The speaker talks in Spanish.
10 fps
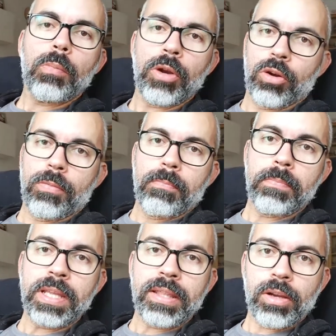Bueno,
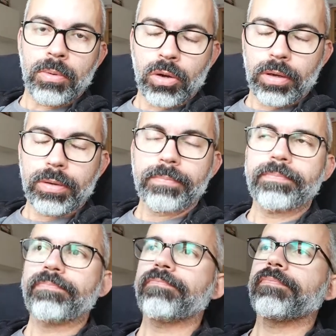videoblog.
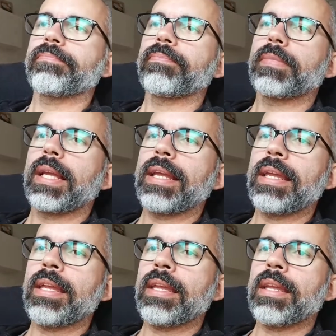
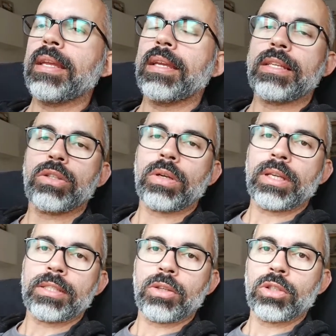Eh, ¿Esto
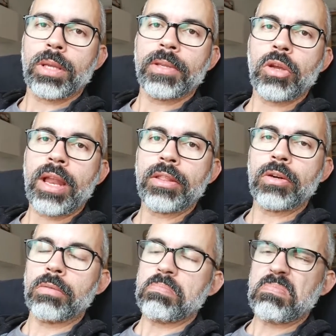qué es? ¿José
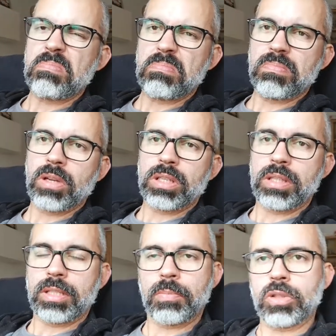llorando,
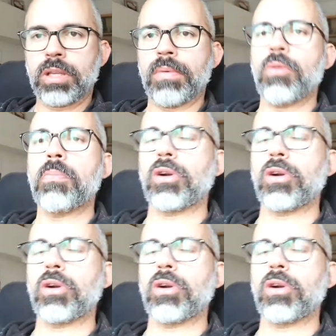Pues es posible, un